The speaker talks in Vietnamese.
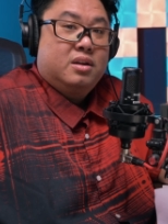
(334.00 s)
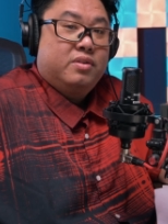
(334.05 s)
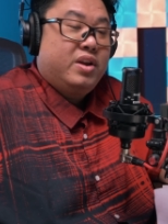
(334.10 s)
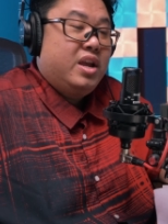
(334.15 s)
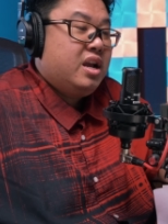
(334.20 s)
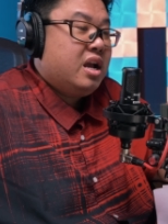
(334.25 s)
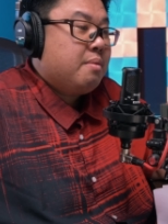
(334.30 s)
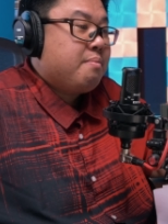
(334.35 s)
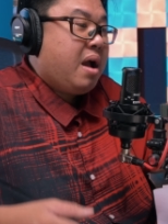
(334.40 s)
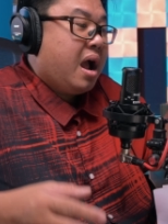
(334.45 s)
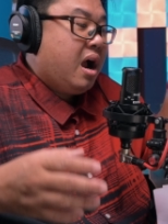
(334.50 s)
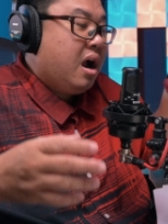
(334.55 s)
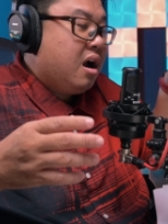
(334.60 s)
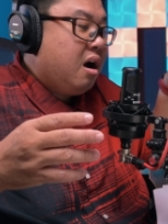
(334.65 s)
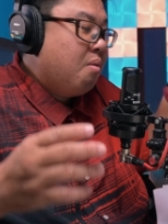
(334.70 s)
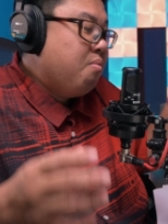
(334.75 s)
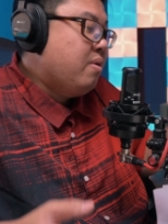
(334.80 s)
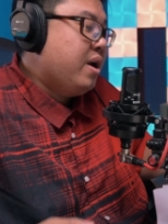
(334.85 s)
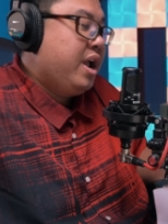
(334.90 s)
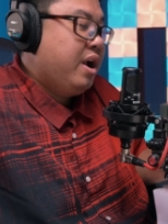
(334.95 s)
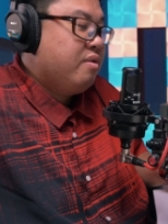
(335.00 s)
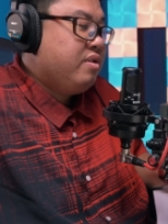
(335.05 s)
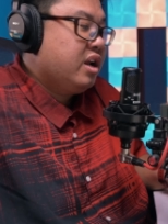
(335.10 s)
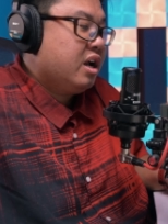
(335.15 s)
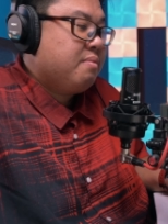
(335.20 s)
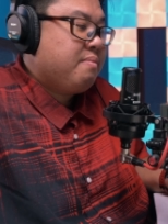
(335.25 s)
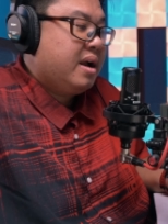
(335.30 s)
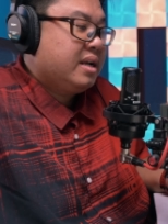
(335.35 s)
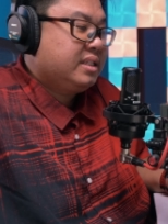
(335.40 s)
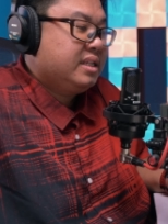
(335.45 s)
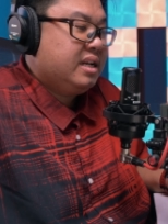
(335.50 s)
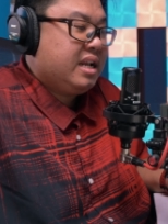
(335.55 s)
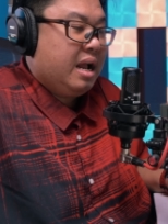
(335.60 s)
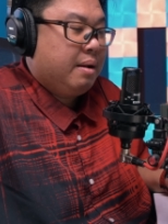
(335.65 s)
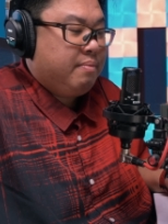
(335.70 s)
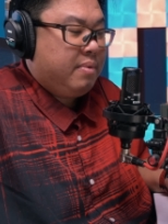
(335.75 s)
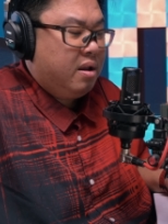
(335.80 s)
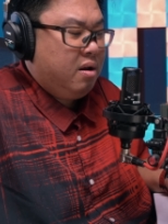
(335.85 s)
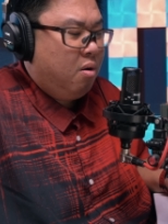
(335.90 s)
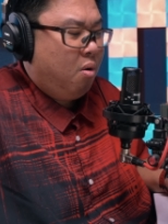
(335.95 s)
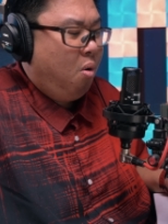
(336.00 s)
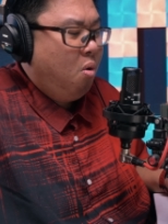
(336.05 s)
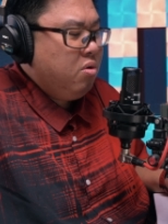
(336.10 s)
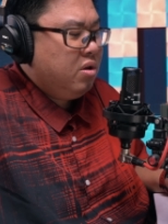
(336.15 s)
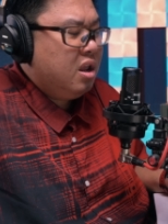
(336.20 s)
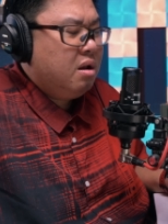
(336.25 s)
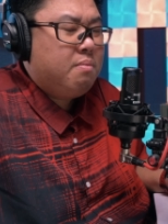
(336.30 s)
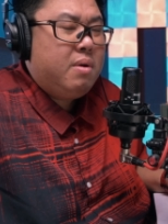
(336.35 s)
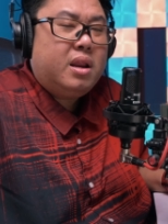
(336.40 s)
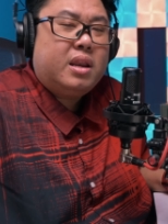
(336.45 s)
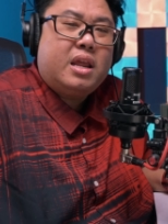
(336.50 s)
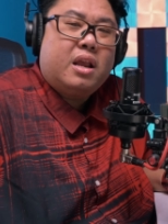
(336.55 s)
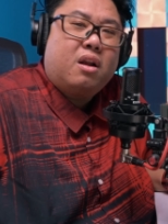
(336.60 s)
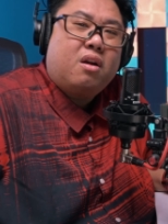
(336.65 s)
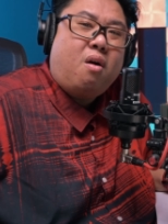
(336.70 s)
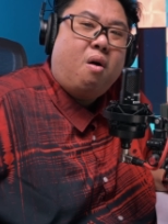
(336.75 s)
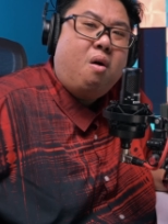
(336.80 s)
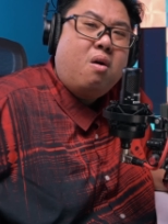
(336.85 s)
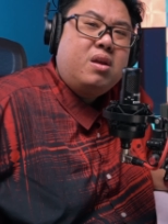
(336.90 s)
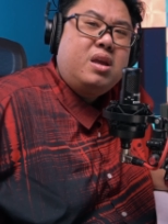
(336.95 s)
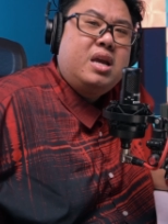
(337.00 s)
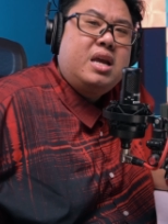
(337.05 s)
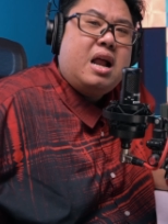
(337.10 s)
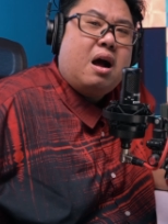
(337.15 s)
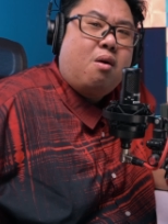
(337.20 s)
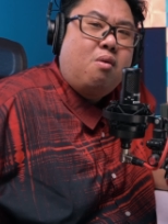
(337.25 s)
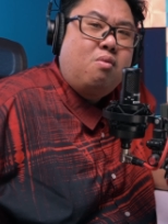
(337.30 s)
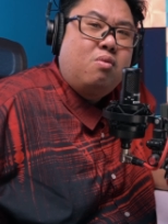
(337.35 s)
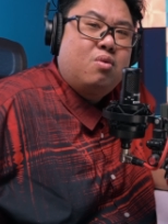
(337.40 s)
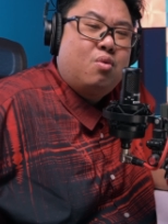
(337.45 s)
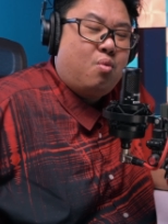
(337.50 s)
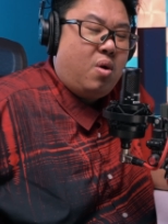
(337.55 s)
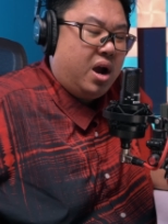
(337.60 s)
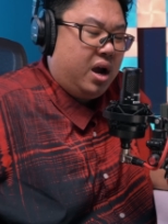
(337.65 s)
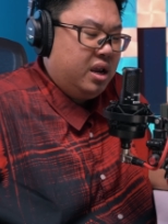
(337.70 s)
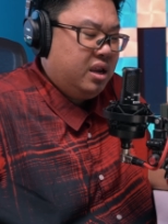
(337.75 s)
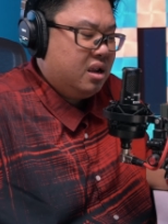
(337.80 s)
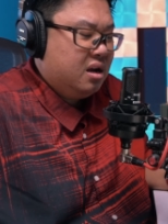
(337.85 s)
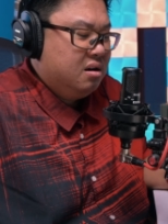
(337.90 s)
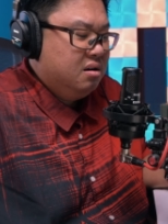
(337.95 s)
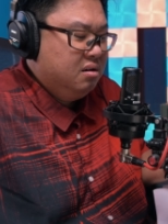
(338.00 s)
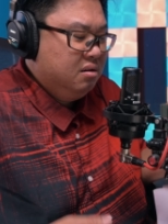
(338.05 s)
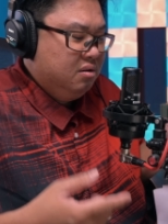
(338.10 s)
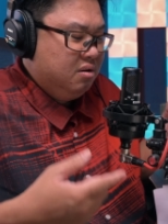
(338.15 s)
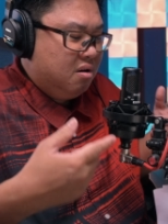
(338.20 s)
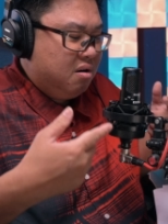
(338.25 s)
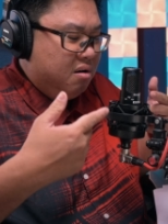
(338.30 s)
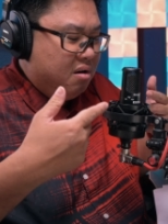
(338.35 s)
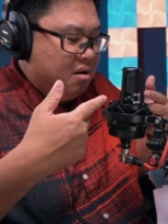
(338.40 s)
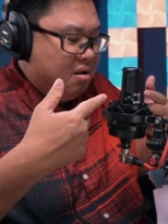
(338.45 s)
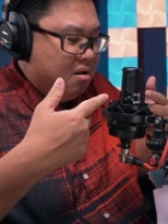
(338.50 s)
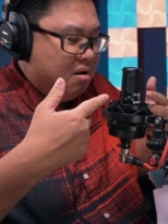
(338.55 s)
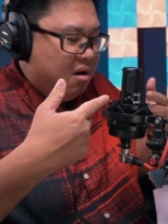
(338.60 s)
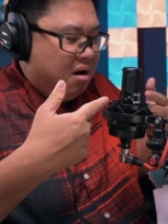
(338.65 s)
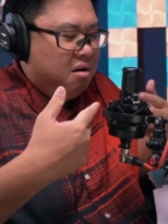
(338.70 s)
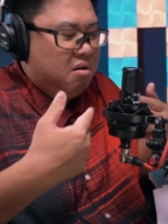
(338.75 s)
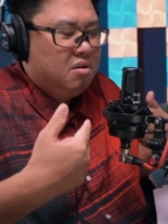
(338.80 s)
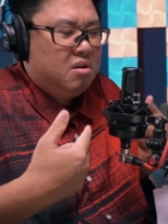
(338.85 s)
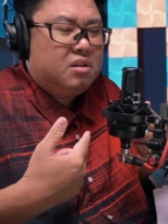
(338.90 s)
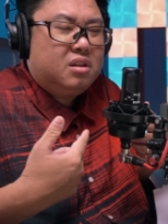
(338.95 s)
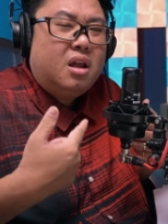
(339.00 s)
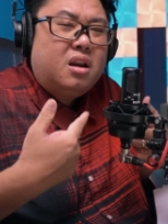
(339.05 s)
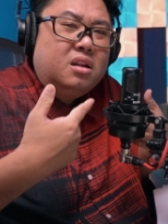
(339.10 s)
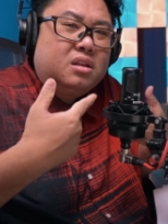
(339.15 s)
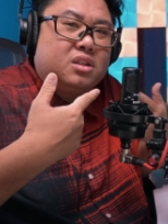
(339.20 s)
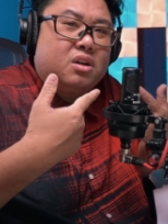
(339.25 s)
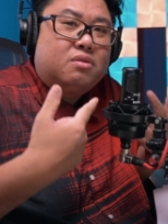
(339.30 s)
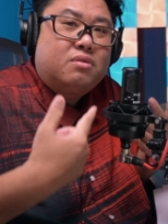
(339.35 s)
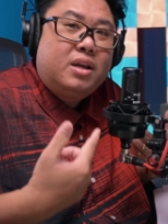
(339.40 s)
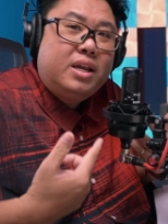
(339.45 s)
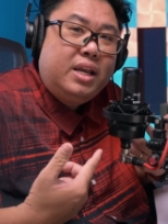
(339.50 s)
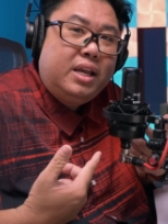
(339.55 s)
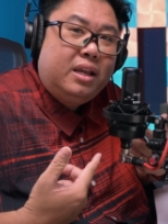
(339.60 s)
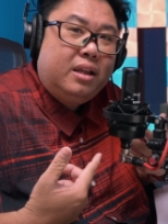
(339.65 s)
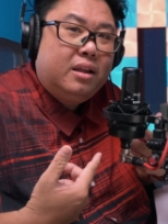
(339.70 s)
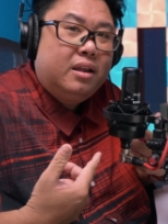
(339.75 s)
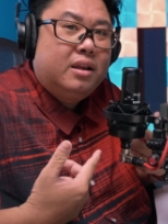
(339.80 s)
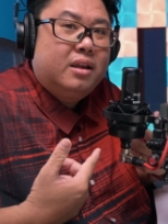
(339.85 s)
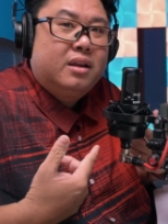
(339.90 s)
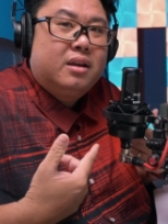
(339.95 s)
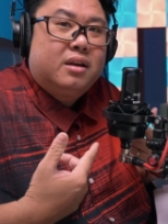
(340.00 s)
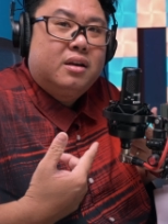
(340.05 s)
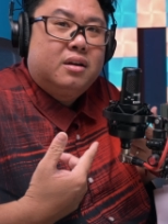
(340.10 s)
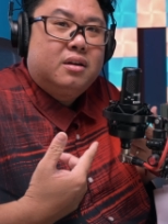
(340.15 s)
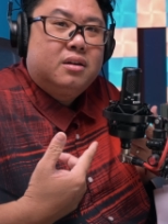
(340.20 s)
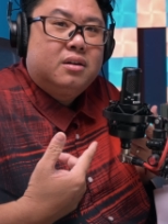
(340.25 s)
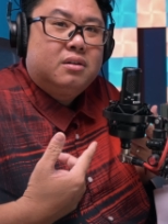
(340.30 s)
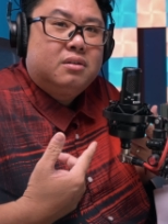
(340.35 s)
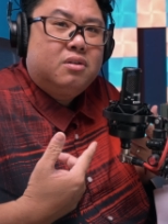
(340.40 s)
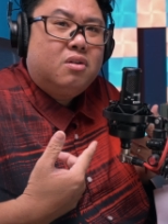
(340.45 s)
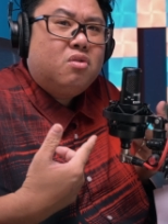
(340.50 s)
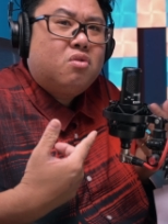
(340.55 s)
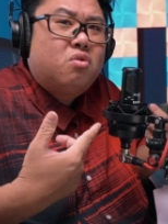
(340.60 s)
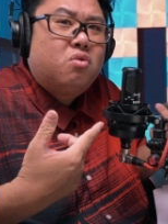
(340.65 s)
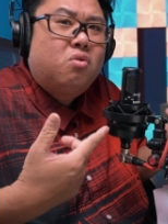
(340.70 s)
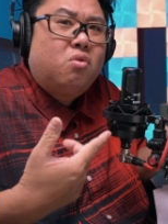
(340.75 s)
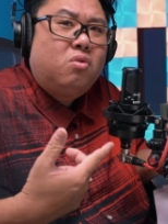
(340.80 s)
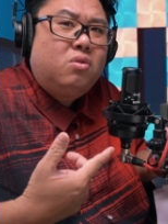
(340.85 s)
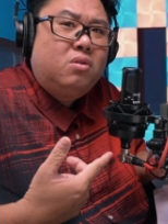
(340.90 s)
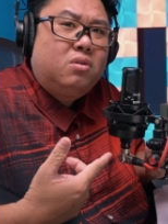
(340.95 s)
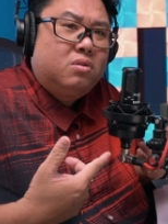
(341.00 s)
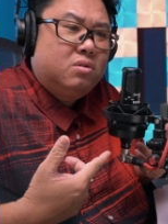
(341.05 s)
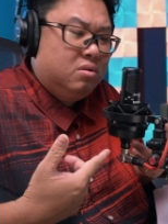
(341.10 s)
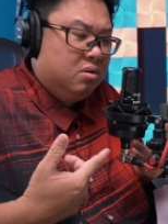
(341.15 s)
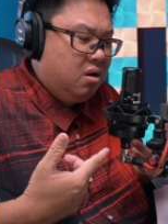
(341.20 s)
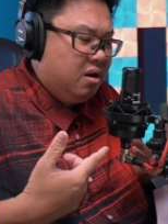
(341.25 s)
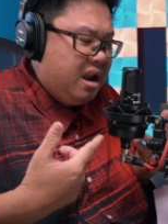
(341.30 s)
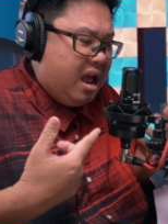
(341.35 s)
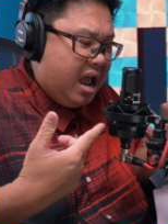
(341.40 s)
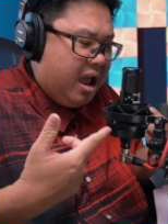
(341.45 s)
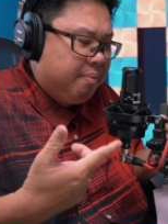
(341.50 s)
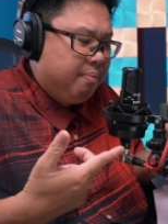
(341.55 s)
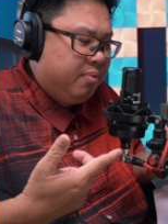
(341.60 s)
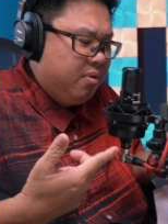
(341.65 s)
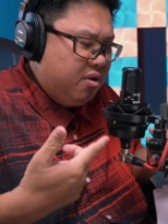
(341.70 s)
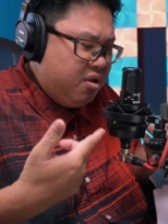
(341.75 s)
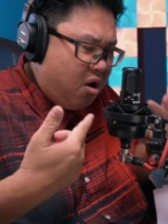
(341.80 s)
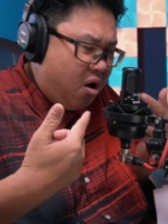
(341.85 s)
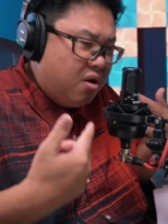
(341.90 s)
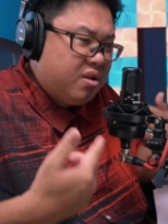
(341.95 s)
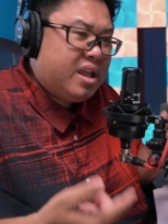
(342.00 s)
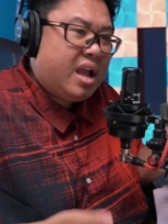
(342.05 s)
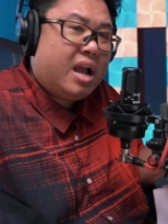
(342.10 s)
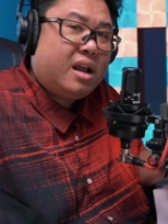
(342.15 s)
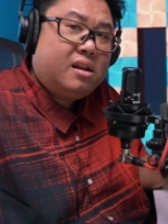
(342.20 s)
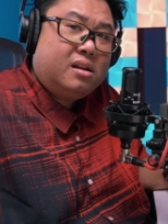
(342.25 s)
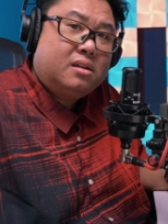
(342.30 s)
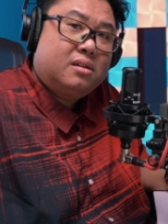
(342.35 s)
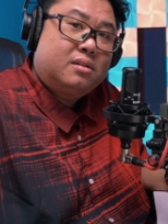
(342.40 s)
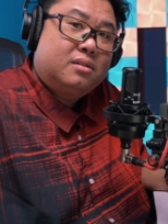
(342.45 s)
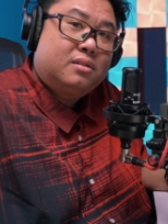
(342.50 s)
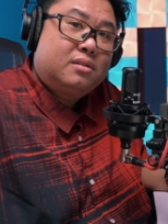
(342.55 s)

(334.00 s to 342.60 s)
khi các bạn không hiểu thì các bạn sẽ cảm thấy ổ chiếc mic này có gì đâu ngoài cái trừ nó ừ nó tính Sony nó cool nó đẹp nó nhỏ nhắn